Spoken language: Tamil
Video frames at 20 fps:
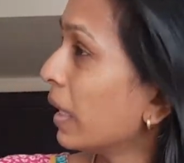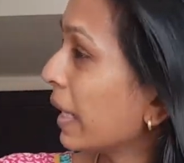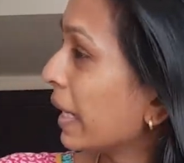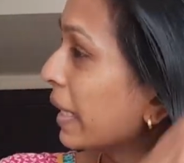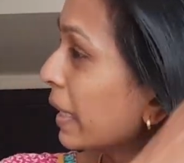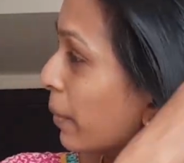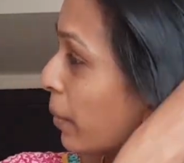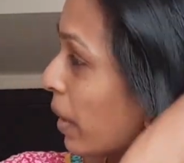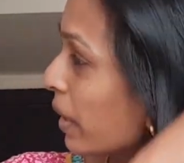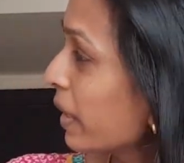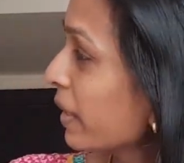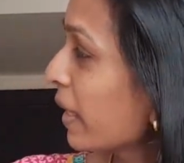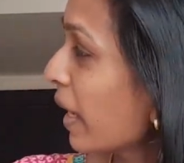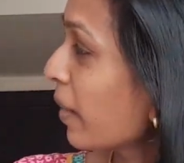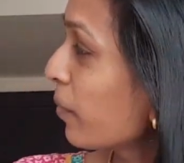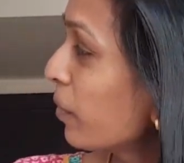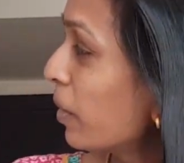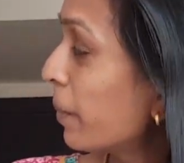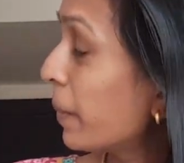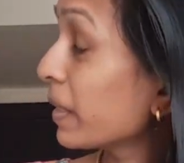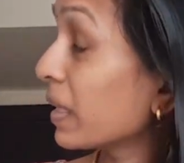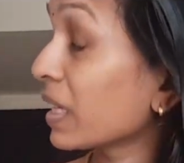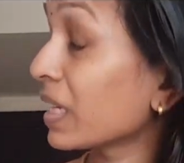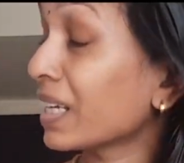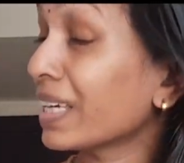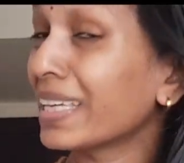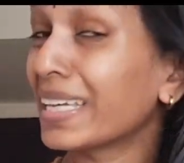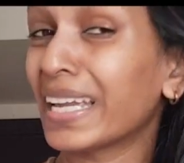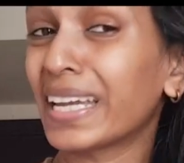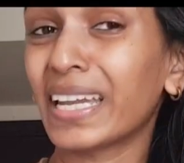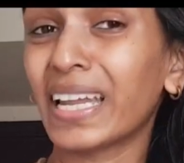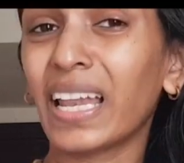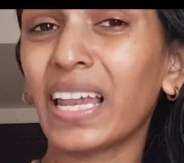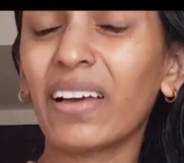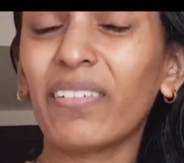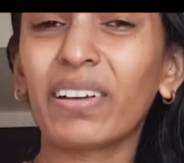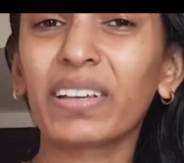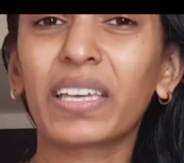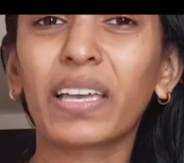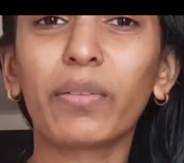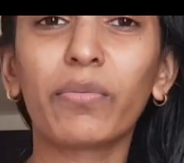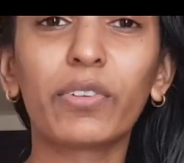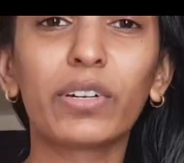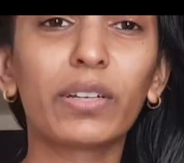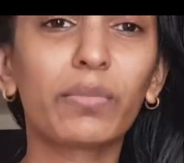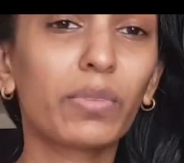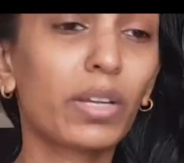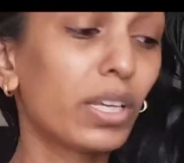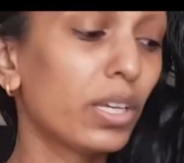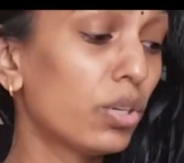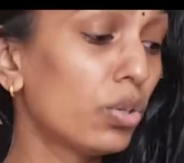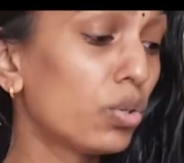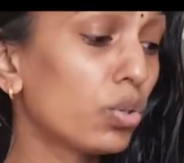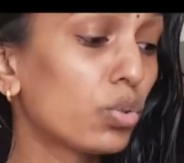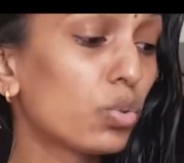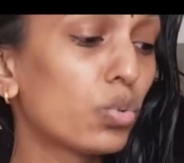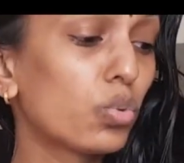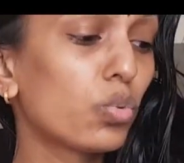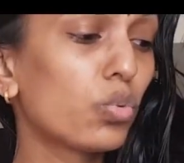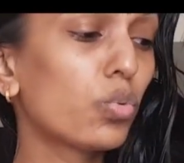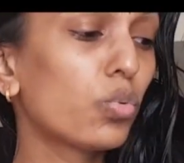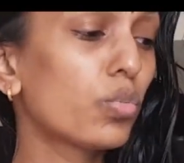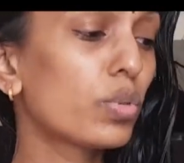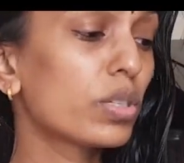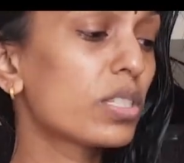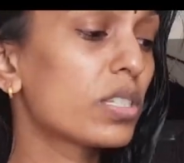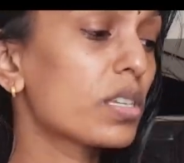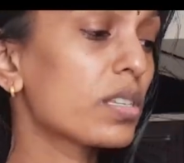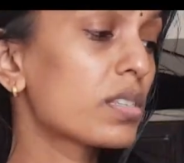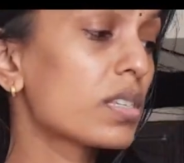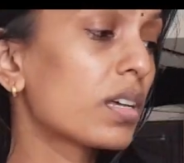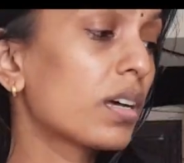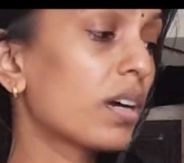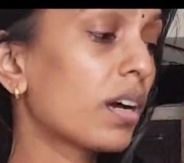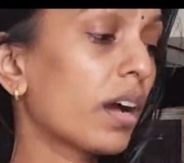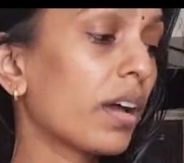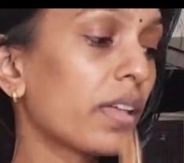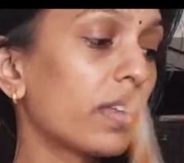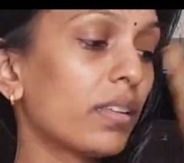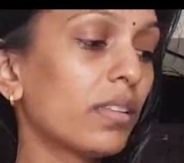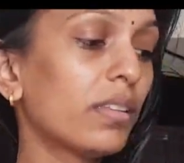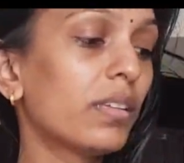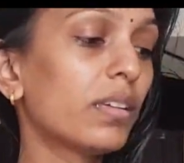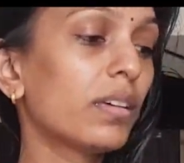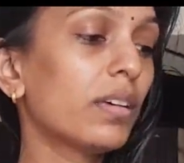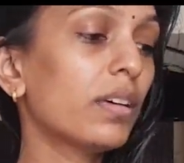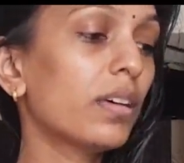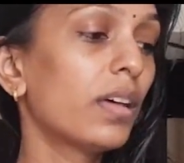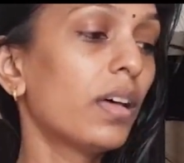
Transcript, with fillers: இந்த மாதிரி டைமில் பார்த்தீங்கன்னா எண்ணெய்லாம் வைக்காம விட்டோம்னா இன்னும் டூ சிக் ஆயிடுது